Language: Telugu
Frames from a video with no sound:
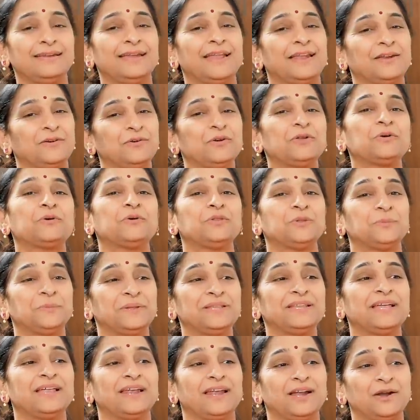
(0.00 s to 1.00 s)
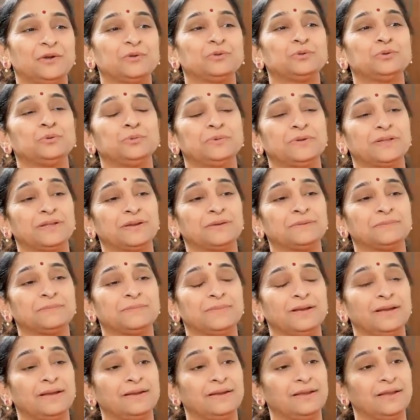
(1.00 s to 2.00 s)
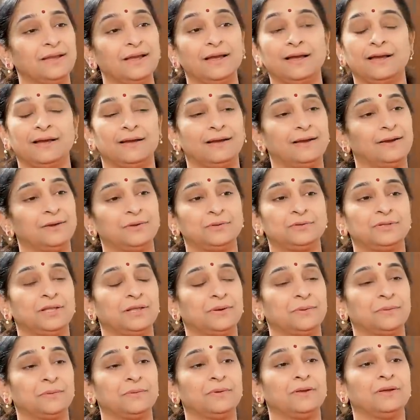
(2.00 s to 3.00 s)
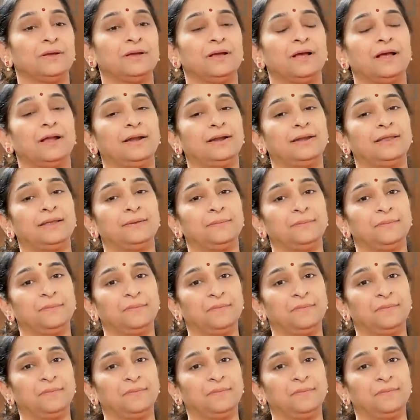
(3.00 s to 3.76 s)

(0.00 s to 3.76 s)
నన్ను కూడా కొంతమంది అలా అడుగుతుంటారు అడుగుతారు అడుగుతారు అంటే